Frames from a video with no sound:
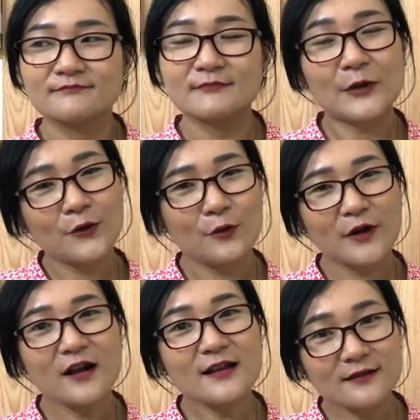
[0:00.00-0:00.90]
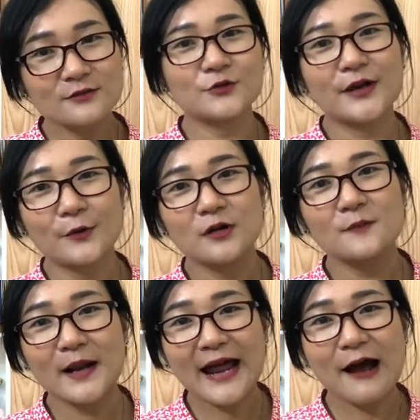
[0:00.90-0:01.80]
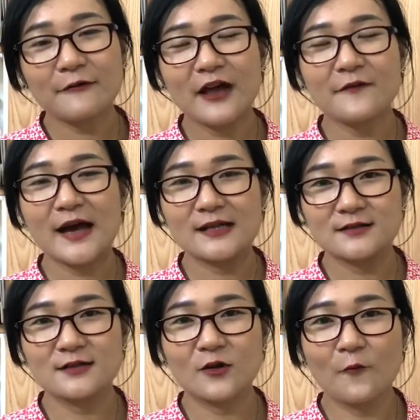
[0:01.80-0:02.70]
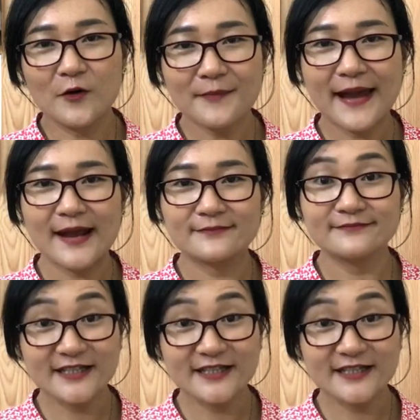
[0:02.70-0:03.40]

Mặc dù nó là tự truyện của cửa bà Đao kể về hành trình cùng với mẹ,